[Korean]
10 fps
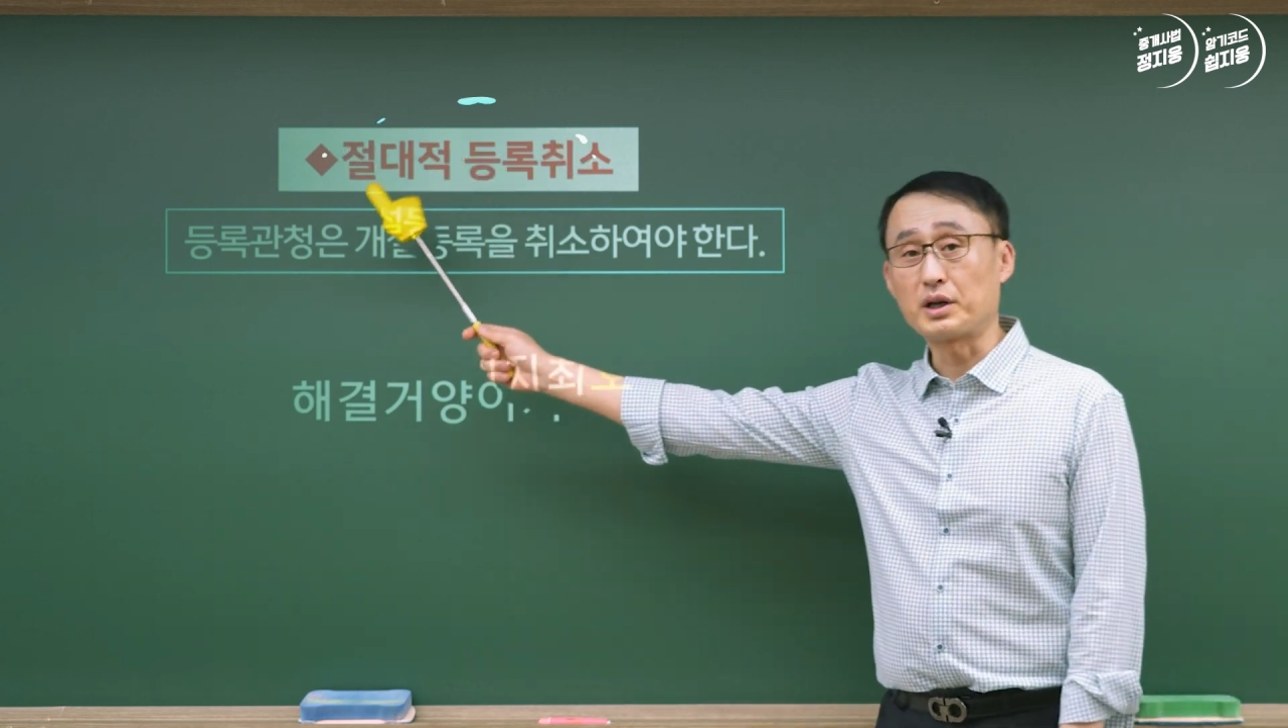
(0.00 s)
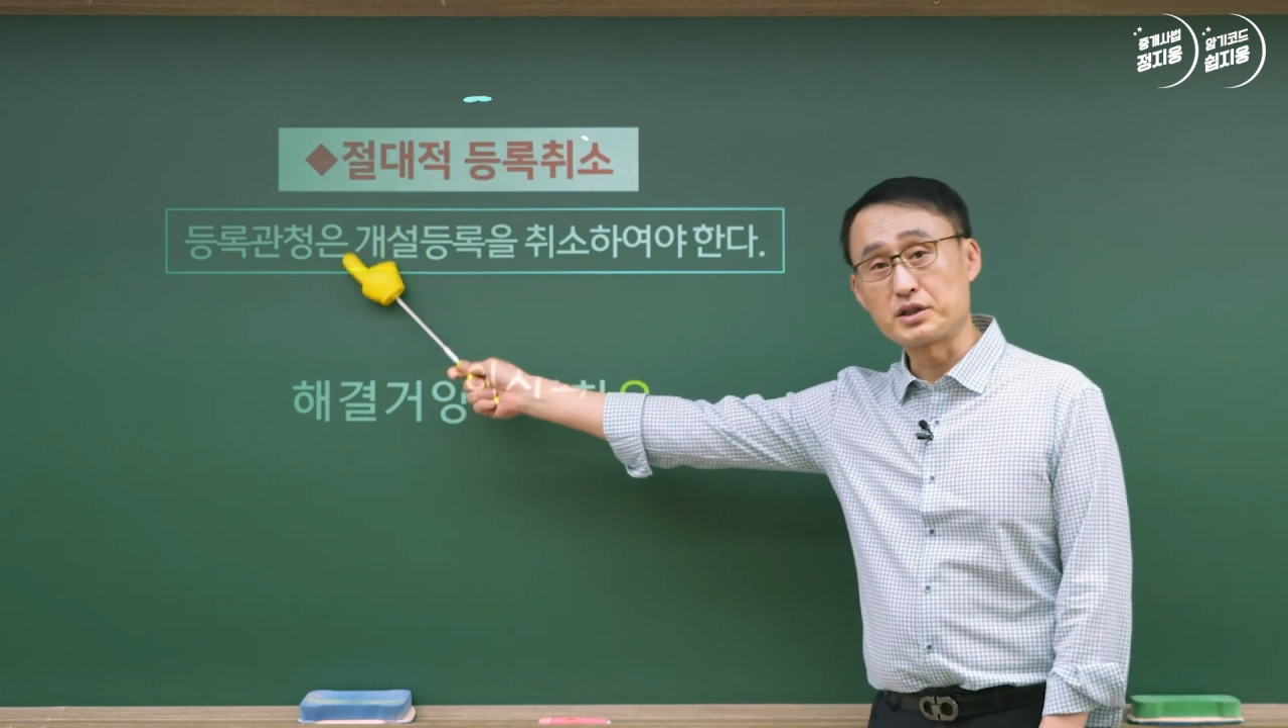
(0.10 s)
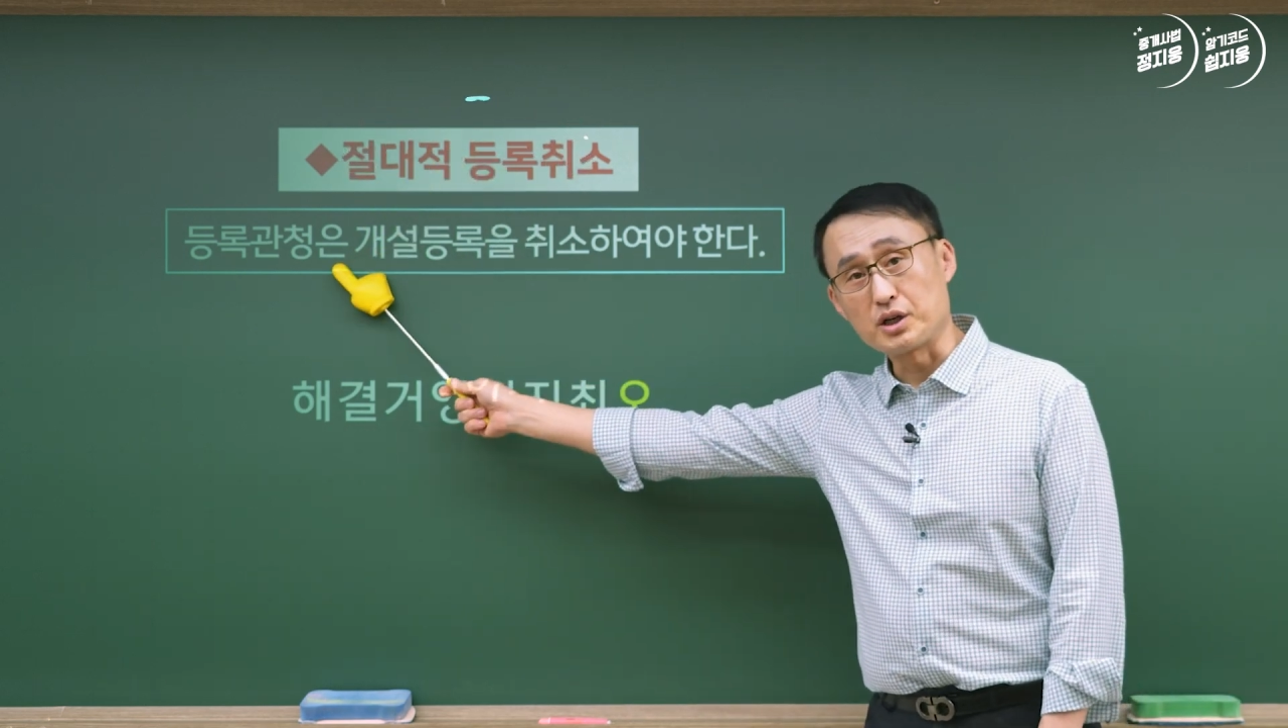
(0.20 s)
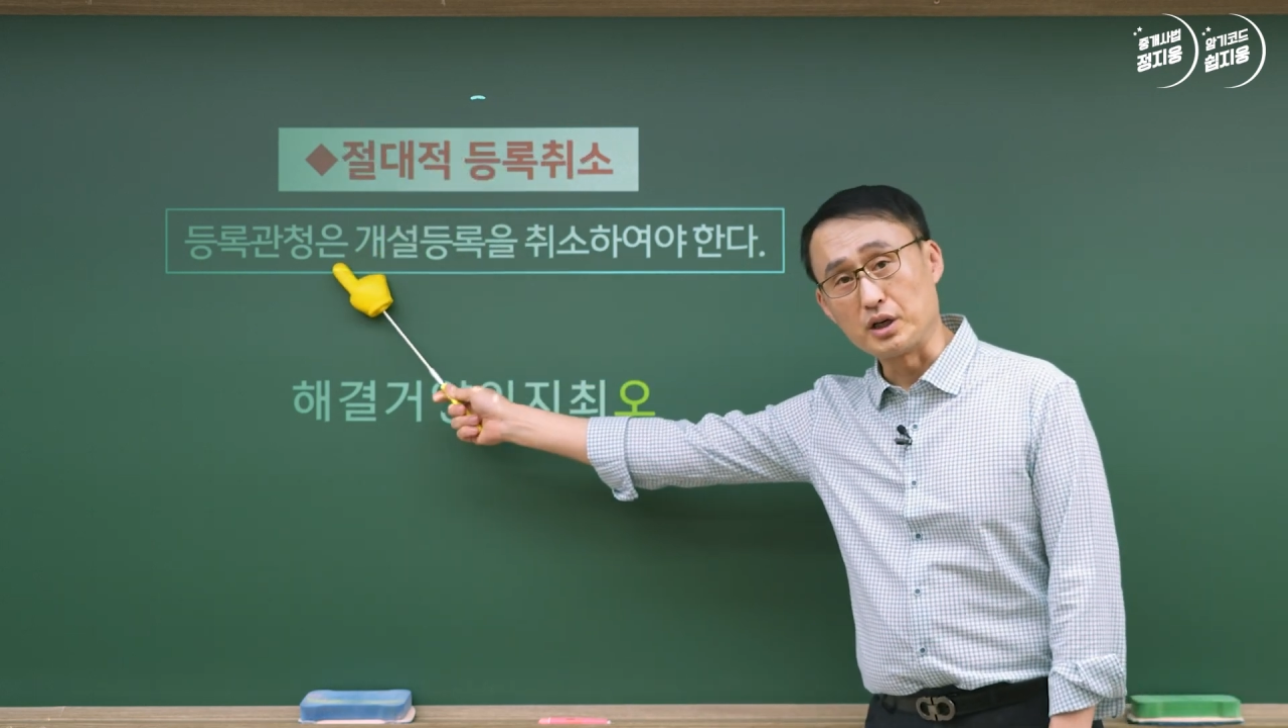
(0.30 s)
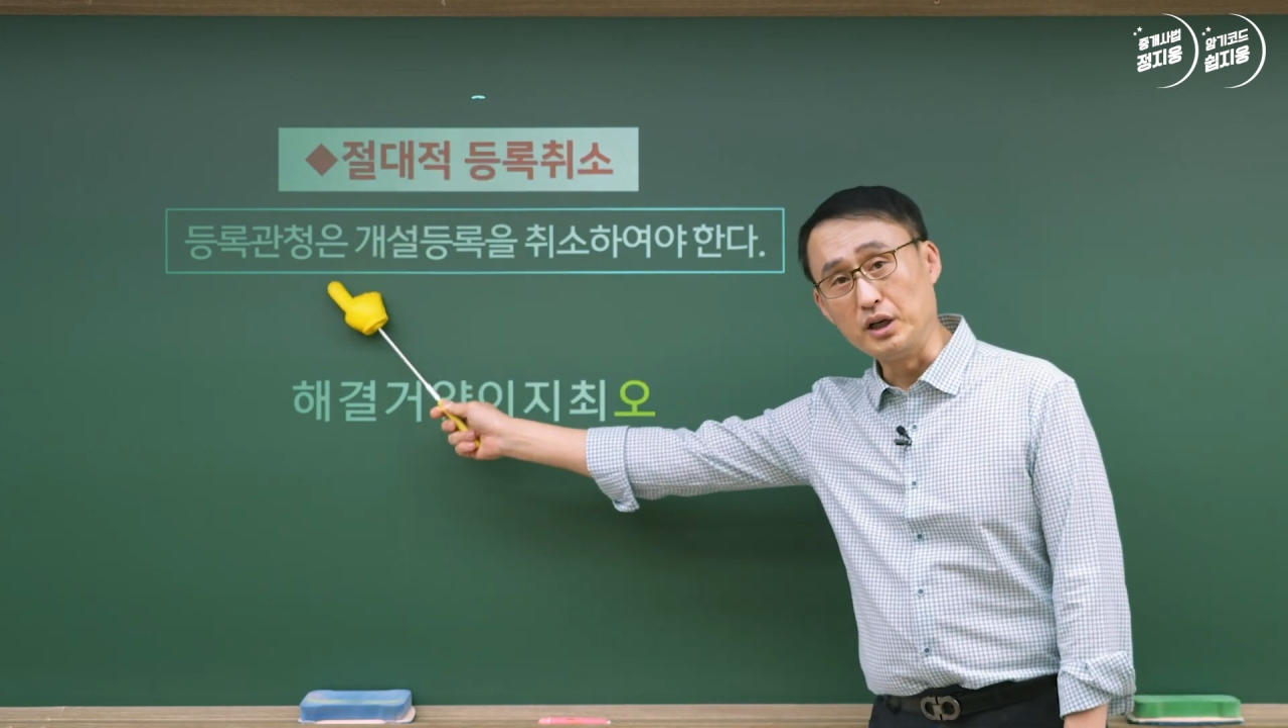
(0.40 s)

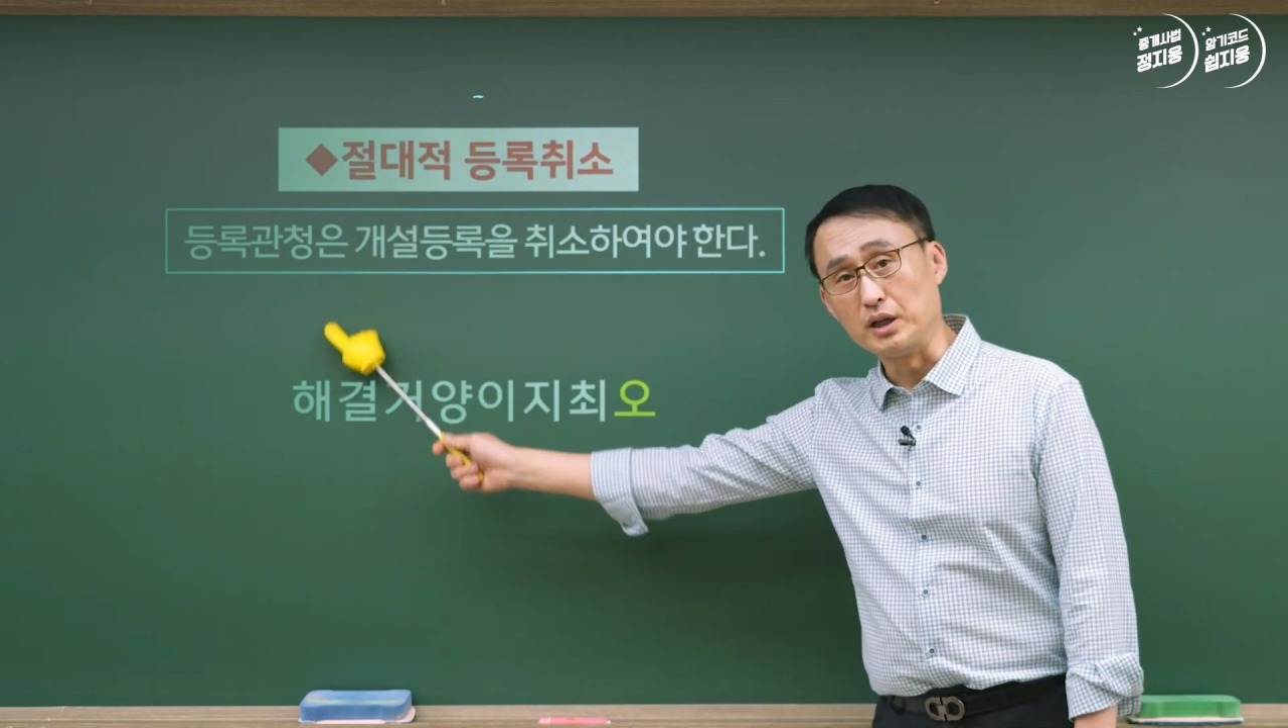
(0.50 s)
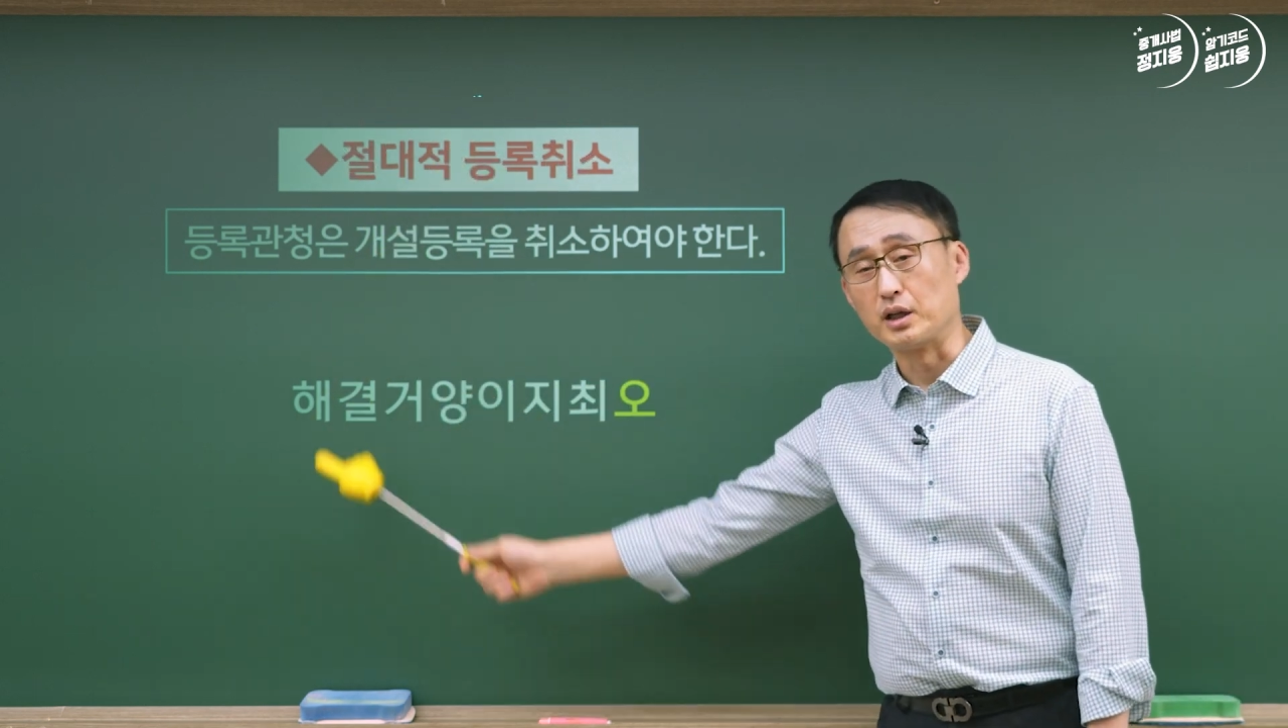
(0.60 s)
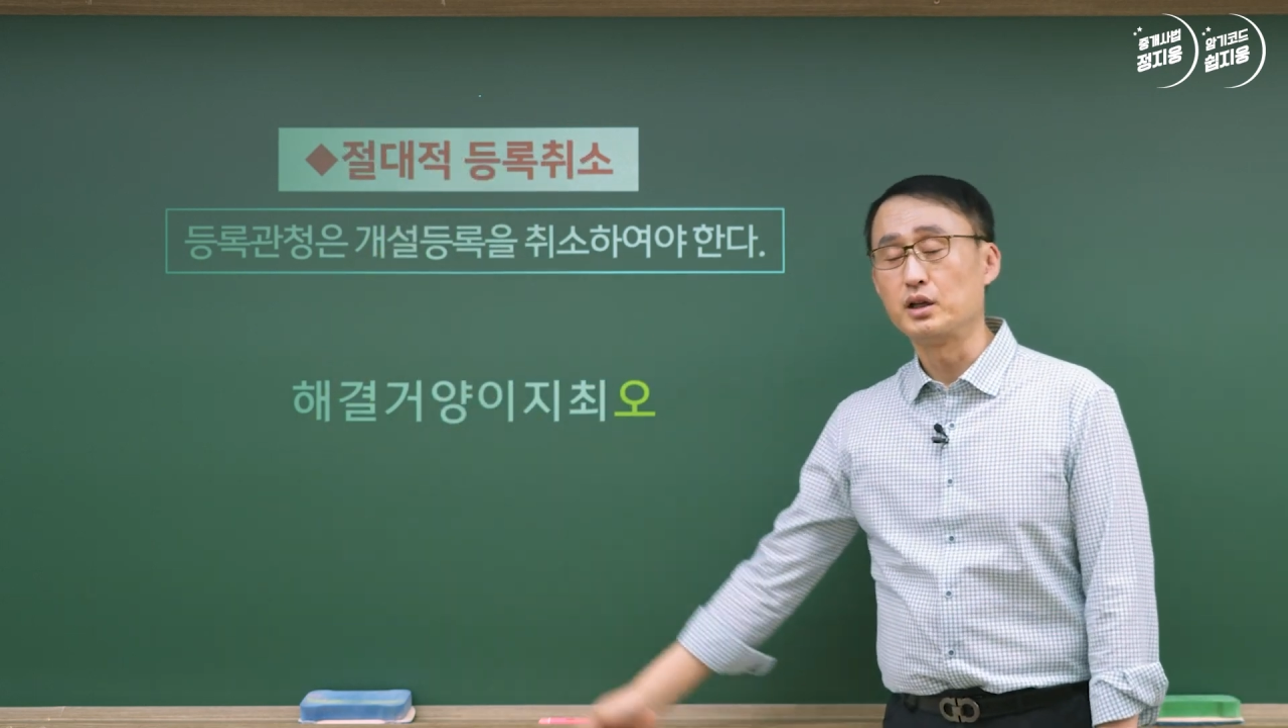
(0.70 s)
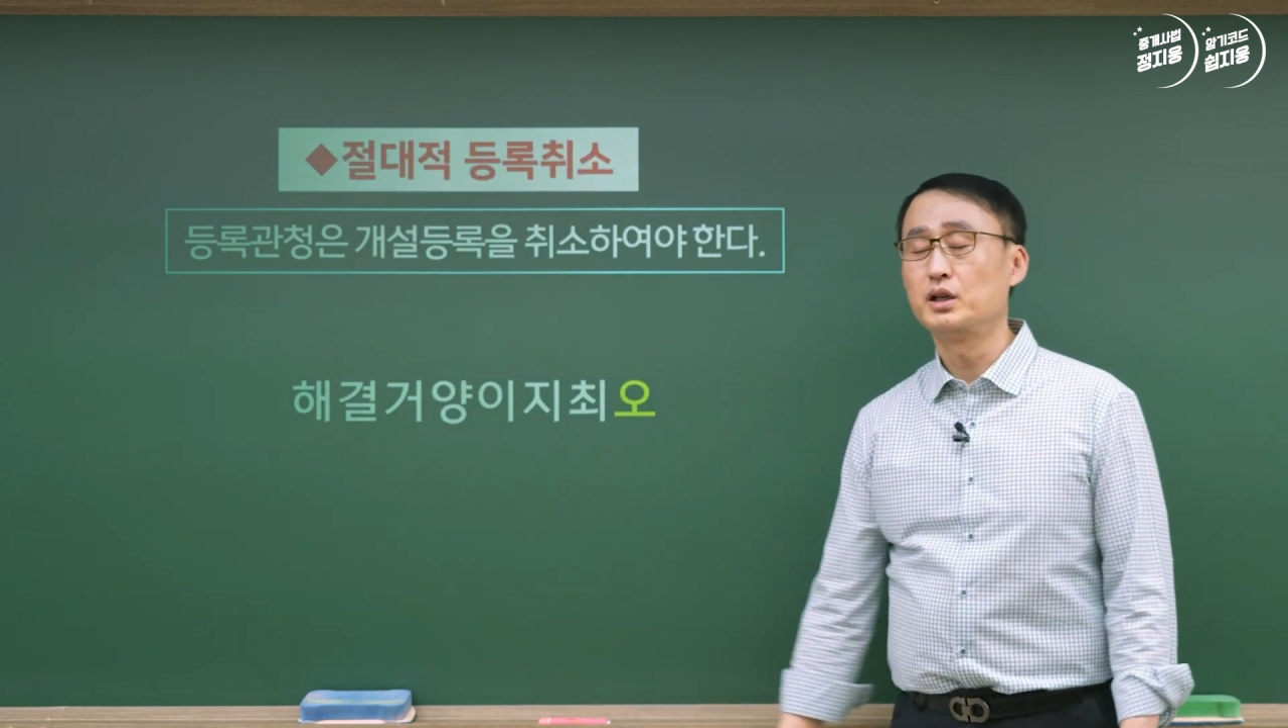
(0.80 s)
한청은